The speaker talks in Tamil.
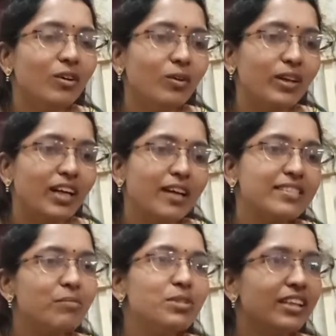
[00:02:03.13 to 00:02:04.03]
ஒரு
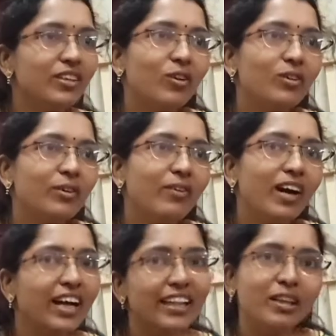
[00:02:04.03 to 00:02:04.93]
அசம்ஷன் கொண்டு
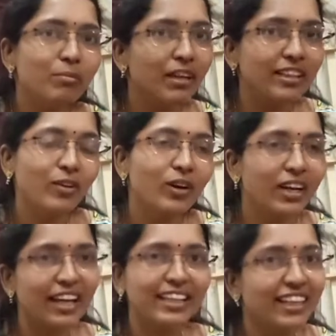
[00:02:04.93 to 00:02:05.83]
விடுவாங்க அந்த மாதிரி ஒரு
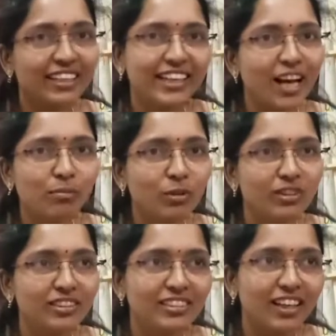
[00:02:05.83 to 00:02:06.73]
கதை எனக்கு ஞாபகம்
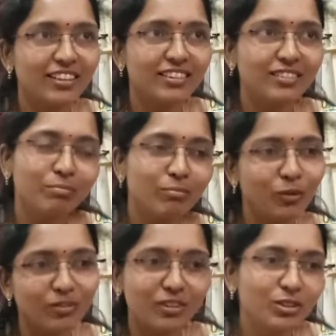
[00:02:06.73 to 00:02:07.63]
வந்துச்சு அது
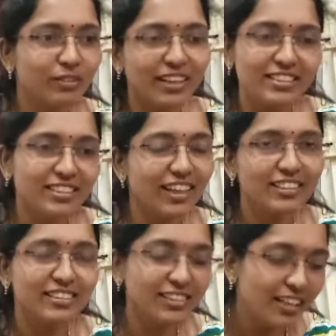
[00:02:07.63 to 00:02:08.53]
கொஞ்சம் வருஷம்
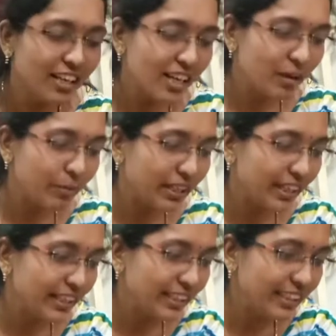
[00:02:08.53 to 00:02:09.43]
ஆச்சு பட்
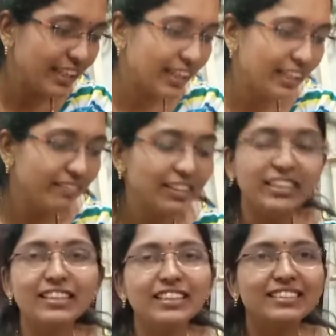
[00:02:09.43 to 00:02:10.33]
uh, இந்த கதை
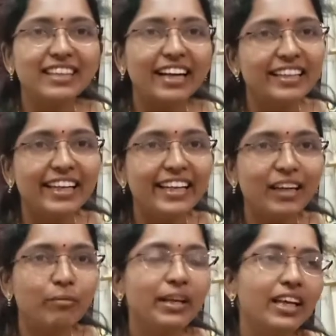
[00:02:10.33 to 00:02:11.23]
வந்து சங்கிலி
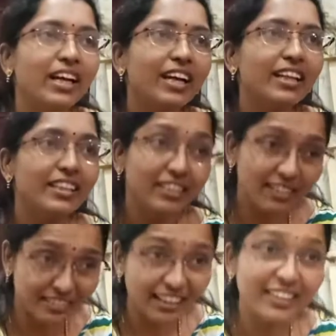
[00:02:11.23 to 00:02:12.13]
அப்படிங்கிற கதை இந்த
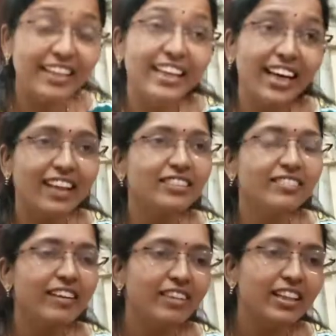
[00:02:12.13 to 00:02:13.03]
சங்கிலி
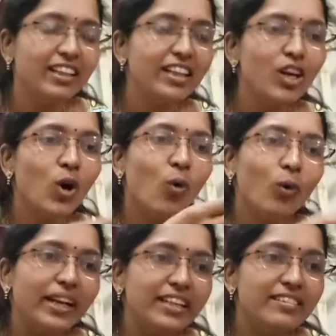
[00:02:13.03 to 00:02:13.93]
அதுவே வந்து
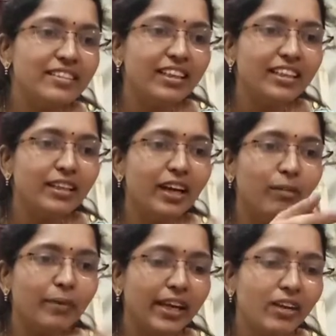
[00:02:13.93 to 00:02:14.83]
ஒரு இன்சிடெண்ட்
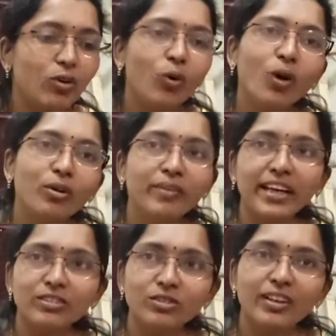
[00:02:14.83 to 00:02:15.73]
அப்படியே
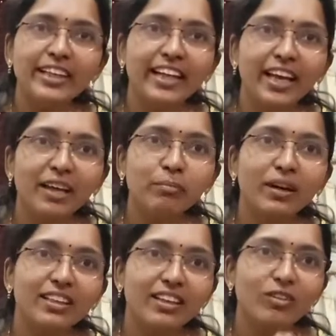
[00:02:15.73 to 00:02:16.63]
கோர்வையாக சொல்லிகிட்டே
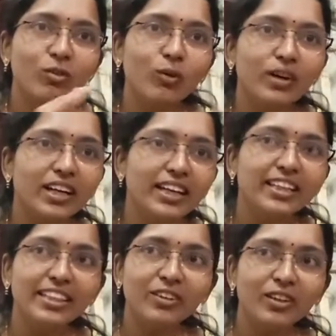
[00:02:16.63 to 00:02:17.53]
இருப்பாங்க இந்த ஒரு
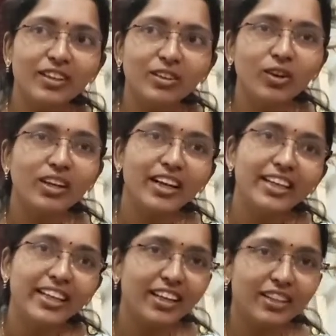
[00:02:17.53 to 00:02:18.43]
கண்ணியோட இன்னொரு
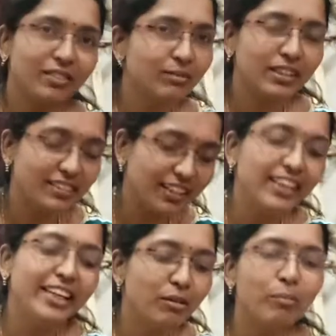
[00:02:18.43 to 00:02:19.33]
கண்ணி கண்
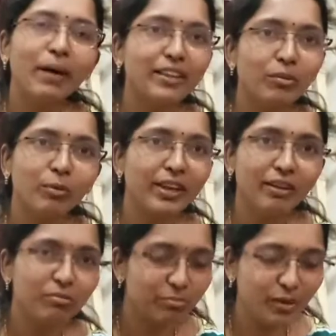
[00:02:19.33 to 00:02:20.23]
சங்கிலி நம்ம பார்த்துருப்போம்
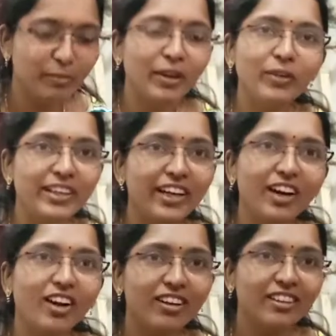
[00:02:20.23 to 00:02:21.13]
இல்லையா அப்படியே
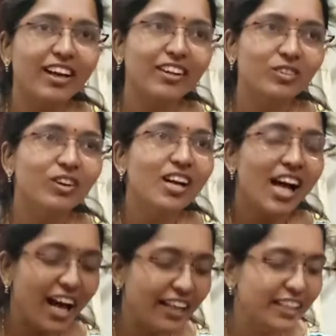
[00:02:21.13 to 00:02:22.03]
இன்டர்லாக் தான் இருக்கும்
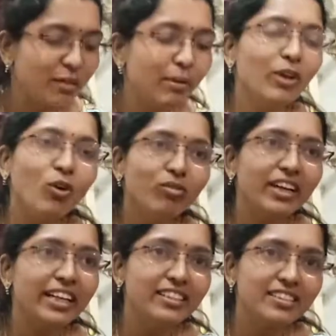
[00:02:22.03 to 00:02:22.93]
அதே மாதிரி
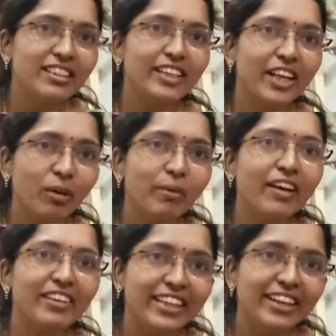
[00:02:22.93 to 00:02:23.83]
ஒவ்வொரு இன்சிடென்ட்டையும் அப்படியே
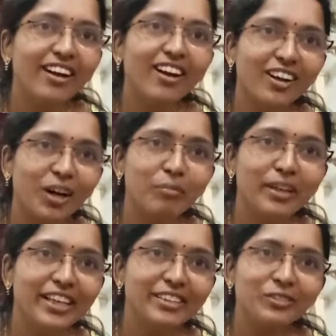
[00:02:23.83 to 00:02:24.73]
அவர் இன்டர்லாக்
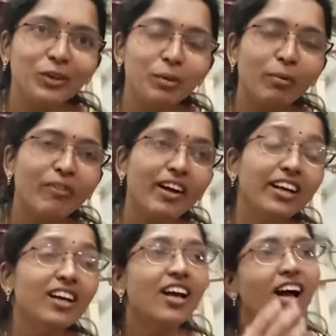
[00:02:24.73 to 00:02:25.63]
அப்படியே சொல்லிட்டு
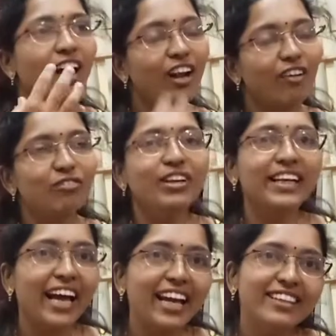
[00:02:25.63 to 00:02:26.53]
போவார் அதில் அவ்வளோ
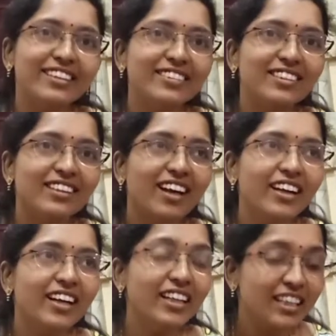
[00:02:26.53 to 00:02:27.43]
கேரக்டர்ஸ் இருந்தாங்க